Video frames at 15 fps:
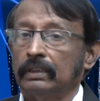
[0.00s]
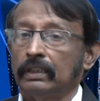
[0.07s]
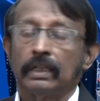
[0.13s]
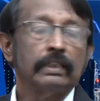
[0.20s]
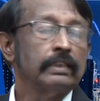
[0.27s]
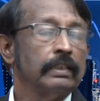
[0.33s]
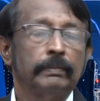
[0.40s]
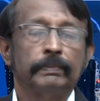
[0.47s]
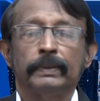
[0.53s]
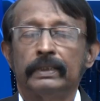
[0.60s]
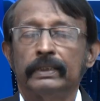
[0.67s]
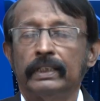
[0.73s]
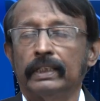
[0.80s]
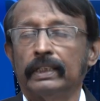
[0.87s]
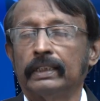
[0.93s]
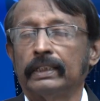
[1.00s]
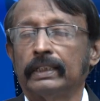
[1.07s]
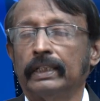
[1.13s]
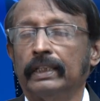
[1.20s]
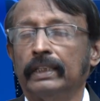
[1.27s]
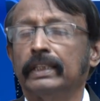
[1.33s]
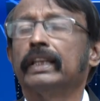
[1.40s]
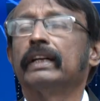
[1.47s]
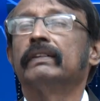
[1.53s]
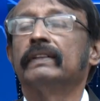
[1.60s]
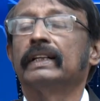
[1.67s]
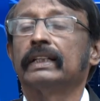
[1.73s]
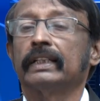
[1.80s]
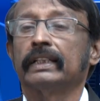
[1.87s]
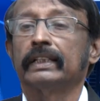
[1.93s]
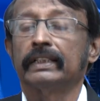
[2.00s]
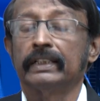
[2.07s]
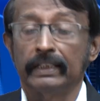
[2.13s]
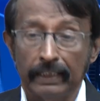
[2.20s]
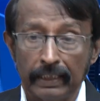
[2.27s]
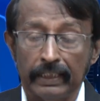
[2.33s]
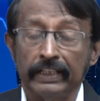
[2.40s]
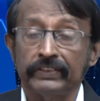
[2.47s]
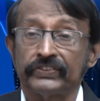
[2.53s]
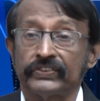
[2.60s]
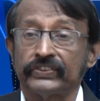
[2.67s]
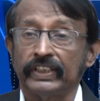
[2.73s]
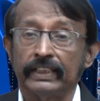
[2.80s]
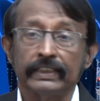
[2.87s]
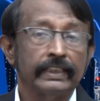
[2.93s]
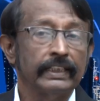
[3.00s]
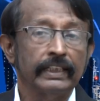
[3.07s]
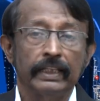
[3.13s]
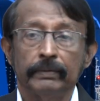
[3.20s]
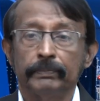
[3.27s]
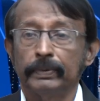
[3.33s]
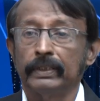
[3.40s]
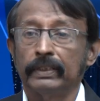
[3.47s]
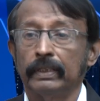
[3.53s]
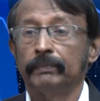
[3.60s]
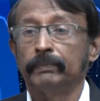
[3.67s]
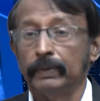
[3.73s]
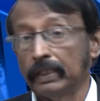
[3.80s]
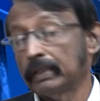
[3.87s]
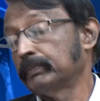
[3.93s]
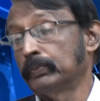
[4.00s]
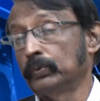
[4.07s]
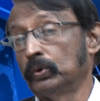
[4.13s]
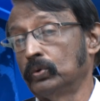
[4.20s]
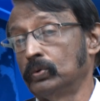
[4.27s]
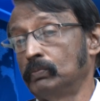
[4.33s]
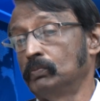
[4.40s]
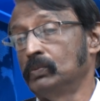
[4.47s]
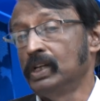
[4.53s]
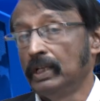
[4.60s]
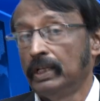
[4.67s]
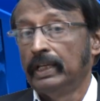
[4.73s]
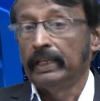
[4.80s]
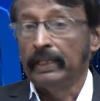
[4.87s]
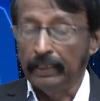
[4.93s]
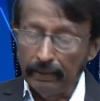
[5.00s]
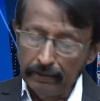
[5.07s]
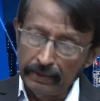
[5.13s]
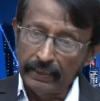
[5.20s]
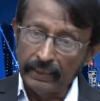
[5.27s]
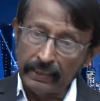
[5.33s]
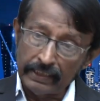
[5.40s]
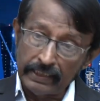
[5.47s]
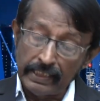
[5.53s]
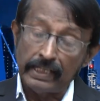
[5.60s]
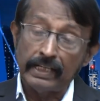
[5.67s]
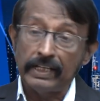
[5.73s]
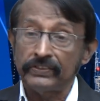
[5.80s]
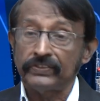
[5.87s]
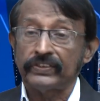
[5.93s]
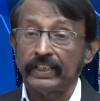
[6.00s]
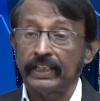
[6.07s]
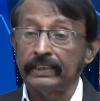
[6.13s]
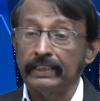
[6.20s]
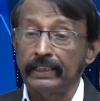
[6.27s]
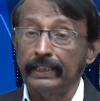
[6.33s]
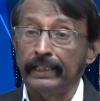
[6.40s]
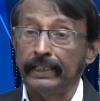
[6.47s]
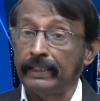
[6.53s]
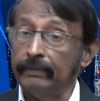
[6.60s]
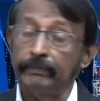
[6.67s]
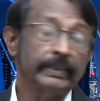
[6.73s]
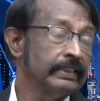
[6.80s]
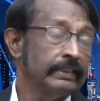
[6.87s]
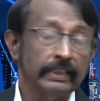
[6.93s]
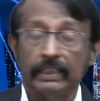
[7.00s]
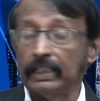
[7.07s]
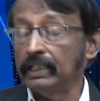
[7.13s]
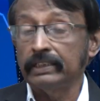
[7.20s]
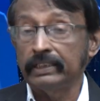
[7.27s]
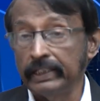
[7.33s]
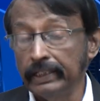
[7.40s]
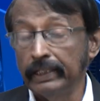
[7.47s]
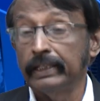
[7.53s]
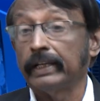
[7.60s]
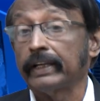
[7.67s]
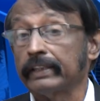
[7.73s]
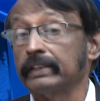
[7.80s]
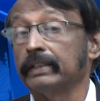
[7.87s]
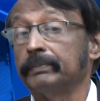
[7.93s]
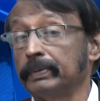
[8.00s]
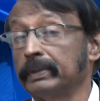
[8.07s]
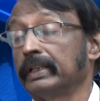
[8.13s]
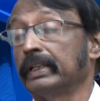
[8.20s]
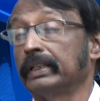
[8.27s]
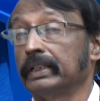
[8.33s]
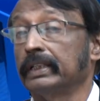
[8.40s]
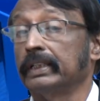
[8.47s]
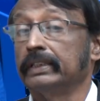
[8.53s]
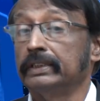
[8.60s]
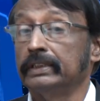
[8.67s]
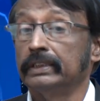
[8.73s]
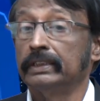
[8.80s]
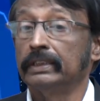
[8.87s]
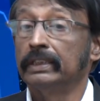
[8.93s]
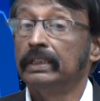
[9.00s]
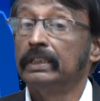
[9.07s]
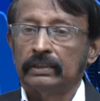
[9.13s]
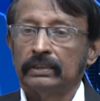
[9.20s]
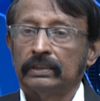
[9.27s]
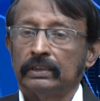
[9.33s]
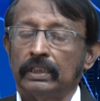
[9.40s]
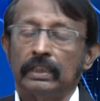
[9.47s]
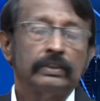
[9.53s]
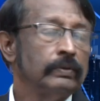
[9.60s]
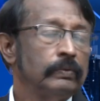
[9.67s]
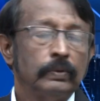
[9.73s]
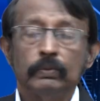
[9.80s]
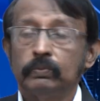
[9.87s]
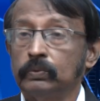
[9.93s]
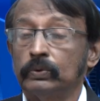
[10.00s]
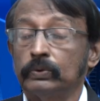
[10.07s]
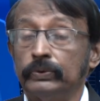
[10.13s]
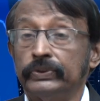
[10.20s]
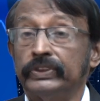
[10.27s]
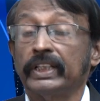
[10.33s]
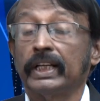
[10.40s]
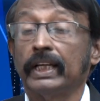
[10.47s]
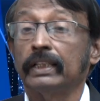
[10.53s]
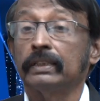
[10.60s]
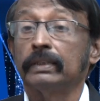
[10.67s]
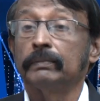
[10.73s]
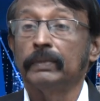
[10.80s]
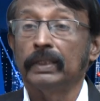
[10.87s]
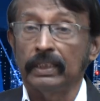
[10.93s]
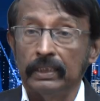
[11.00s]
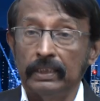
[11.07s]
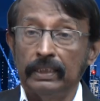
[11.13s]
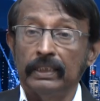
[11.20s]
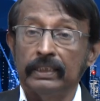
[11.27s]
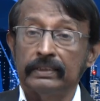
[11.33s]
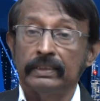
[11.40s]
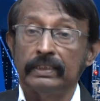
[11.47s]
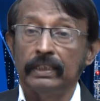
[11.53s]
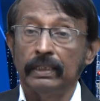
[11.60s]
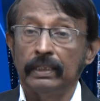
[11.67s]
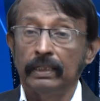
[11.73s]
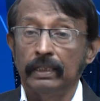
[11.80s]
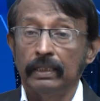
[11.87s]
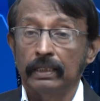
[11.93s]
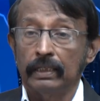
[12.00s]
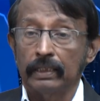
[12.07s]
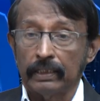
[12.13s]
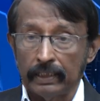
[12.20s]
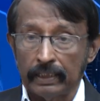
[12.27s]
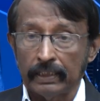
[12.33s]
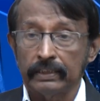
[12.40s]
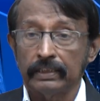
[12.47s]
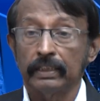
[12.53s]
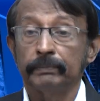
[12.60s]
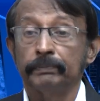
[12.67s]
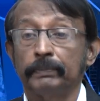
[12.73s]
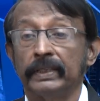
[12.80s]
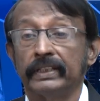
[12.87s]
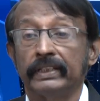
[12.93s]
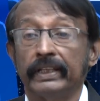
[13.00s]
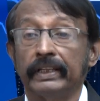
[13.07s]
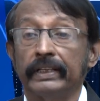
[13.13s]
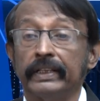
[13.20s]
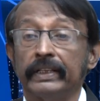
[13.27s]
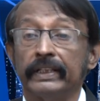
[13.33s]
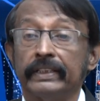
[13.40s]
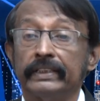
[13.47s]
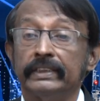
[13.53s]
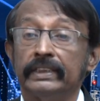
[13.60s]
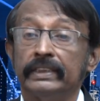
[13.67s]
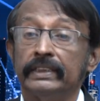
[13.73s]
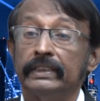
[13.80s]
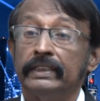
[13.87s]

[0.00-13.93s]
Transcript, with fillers: அடுத்தபடியாக இந்த வார கின்னஸ் சாதனையை பற்றி பார்ப்போம் இந்த கின்னஸ் சாதனை நமது நாட்டில் நடத்தப்பட்டிருக்கிறது அதுவும் குஜராத் மாநிலத்தில் நடத்தப்பட்டிருக்கிறது